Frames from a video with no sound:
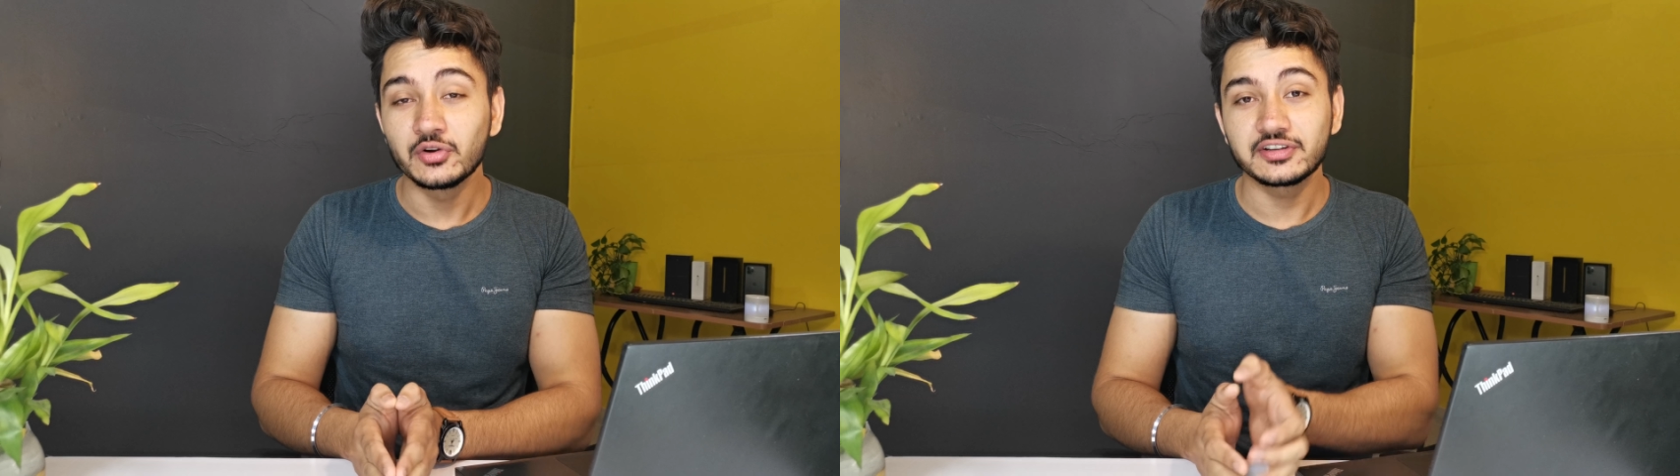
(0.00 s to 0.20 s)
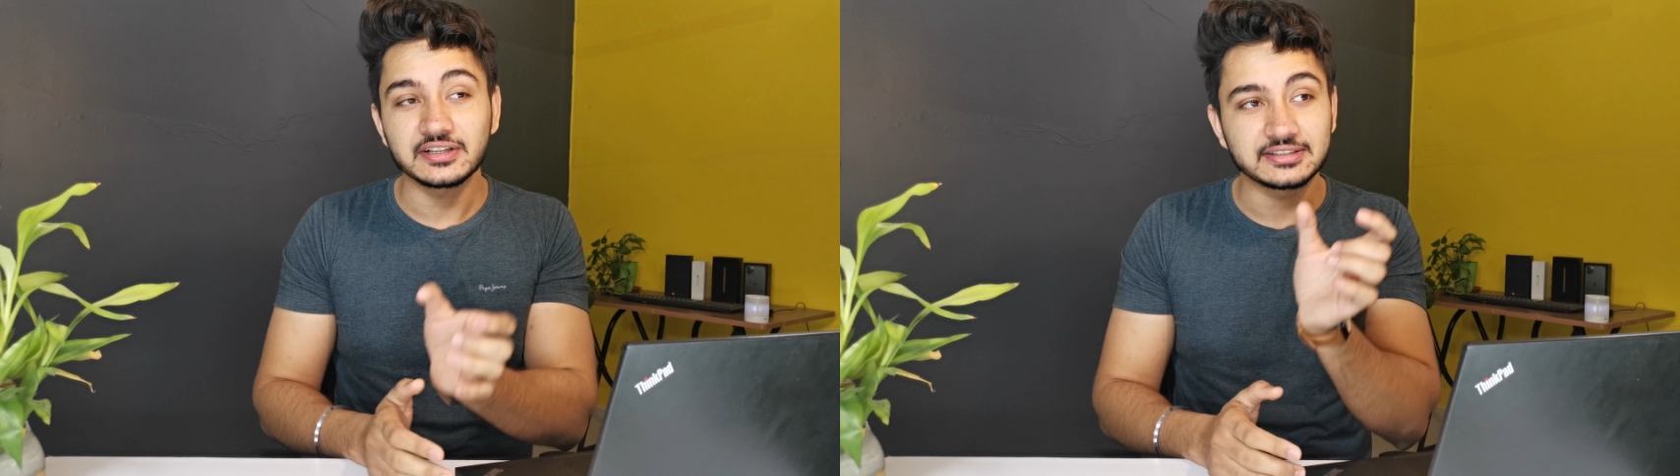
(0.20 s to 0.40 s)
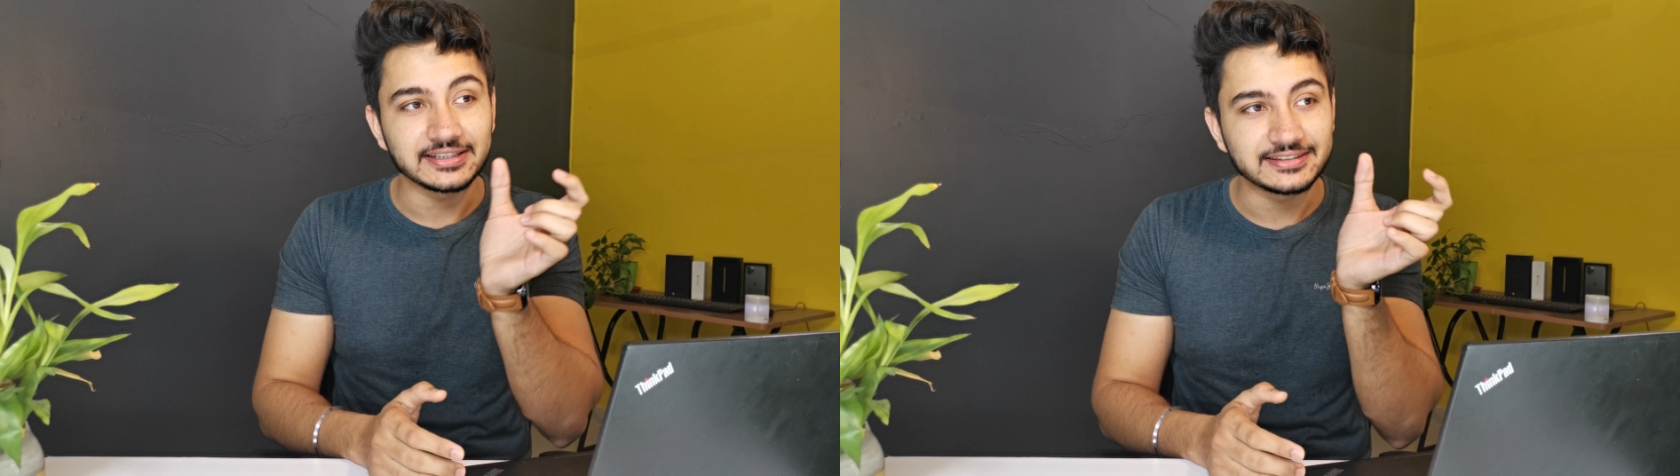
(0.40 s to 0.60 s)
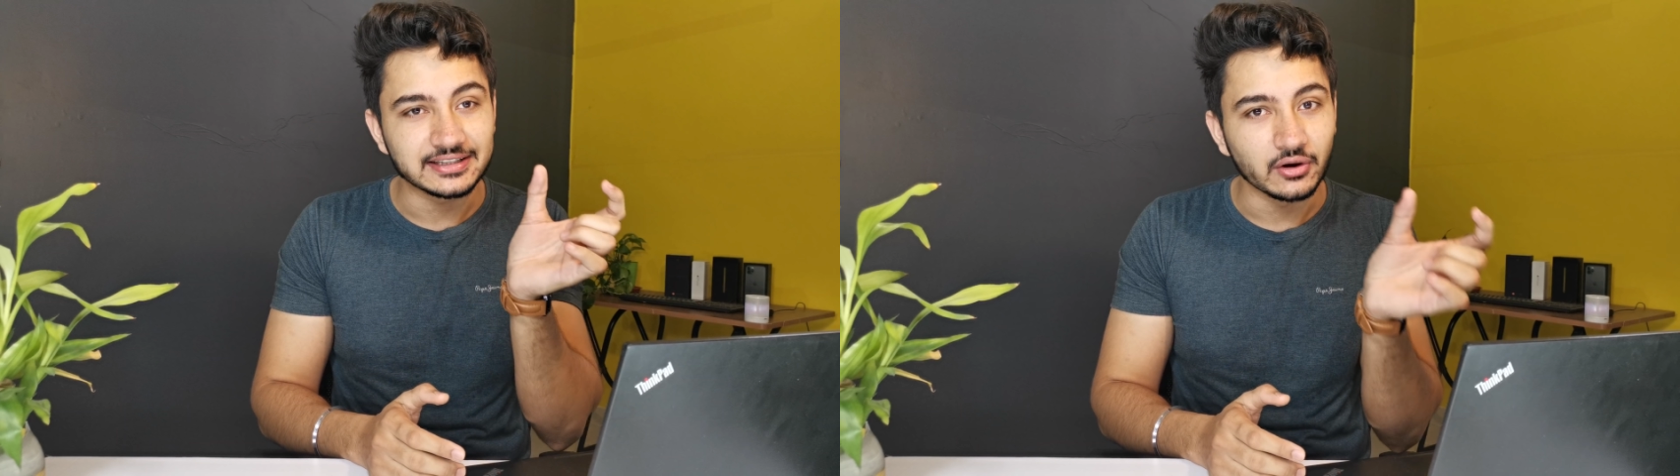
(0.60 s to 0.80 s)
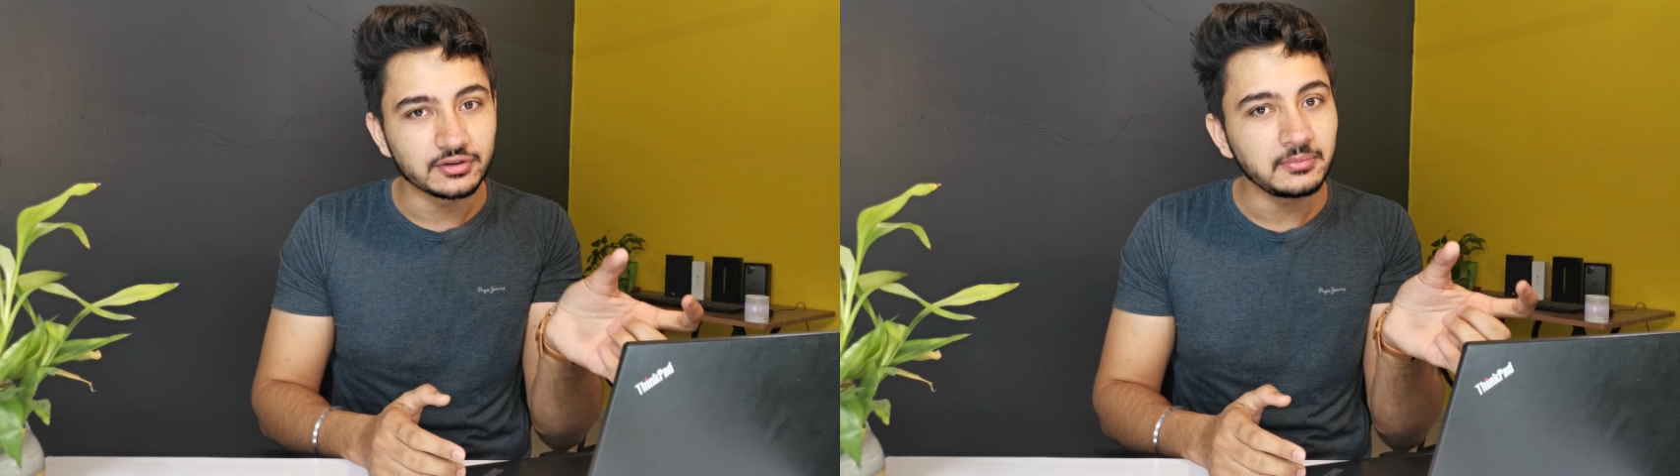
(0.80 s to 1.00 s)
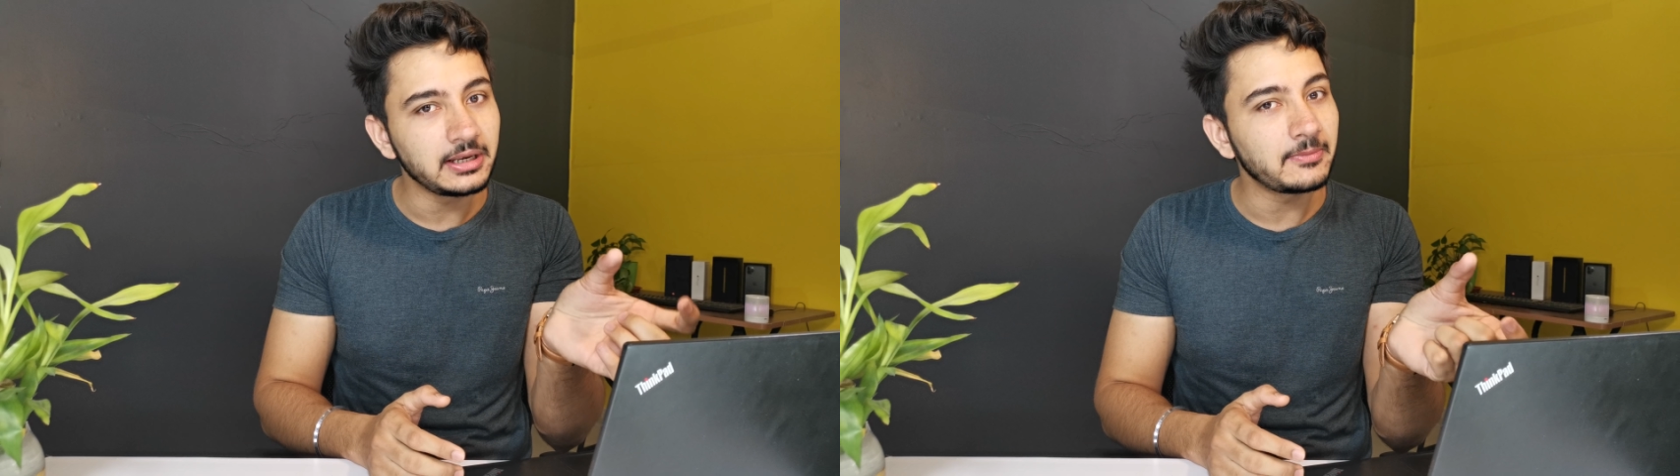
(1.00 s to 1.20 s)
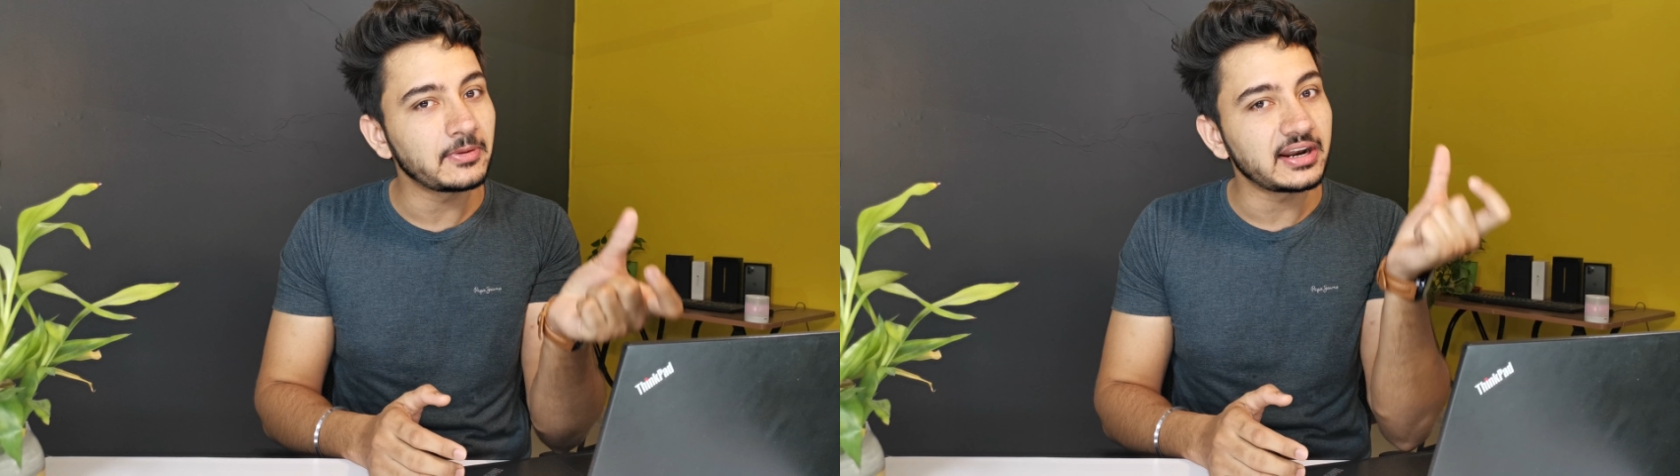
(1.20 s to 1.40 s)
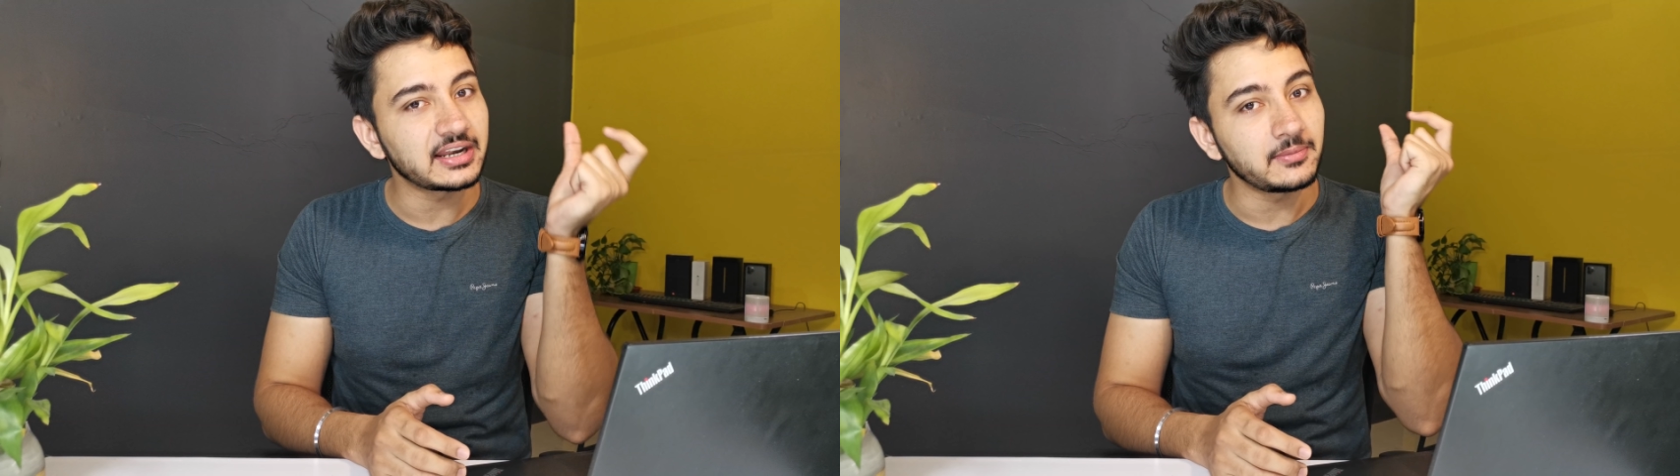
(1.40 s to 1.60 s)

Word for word: और इसके साथ सिक्स थाउजेंड मिलियम